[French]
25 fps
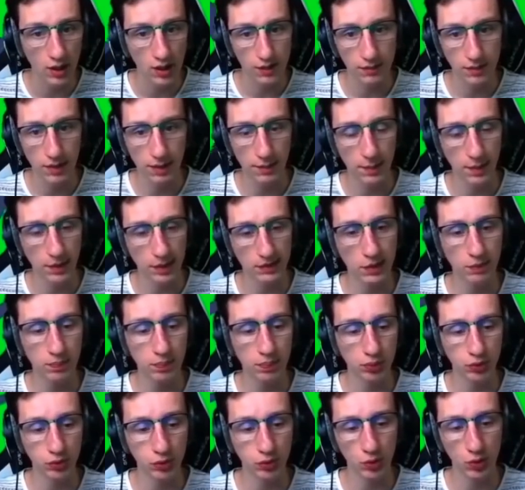Mais par exemple
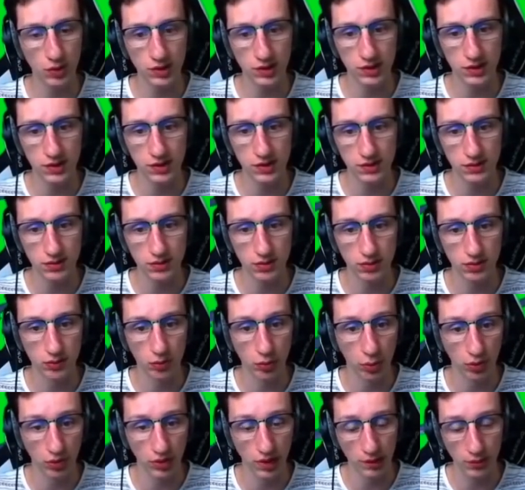pour le tournoi qu'ils disent. Là il va euh,
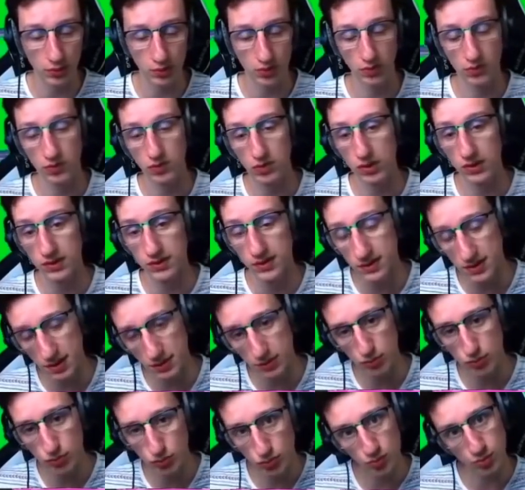avancer là. Que vous voulez. Ça, c'est
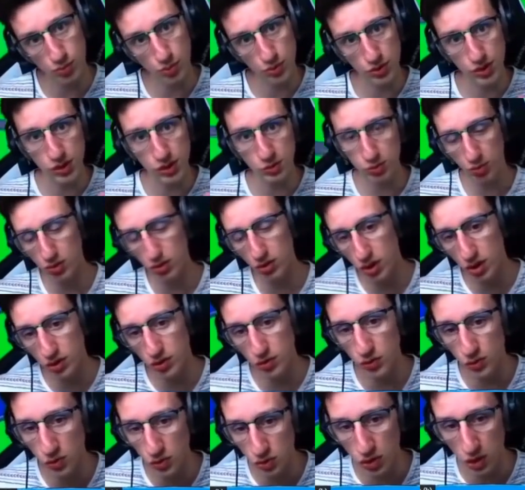ah petit point
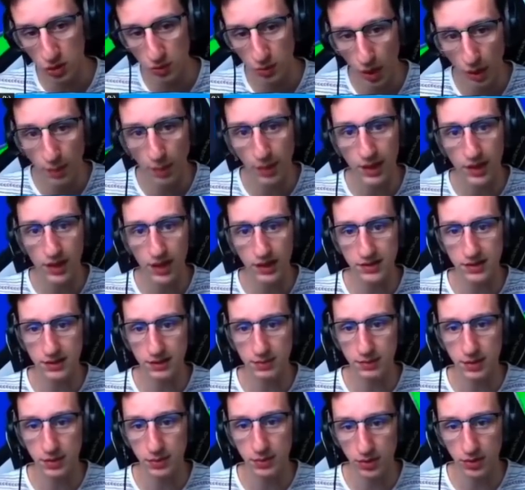négatif. Il s'en bat les couilles, regarde son
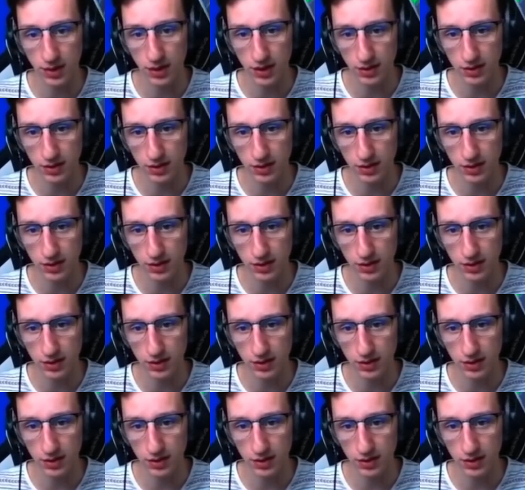téléphone.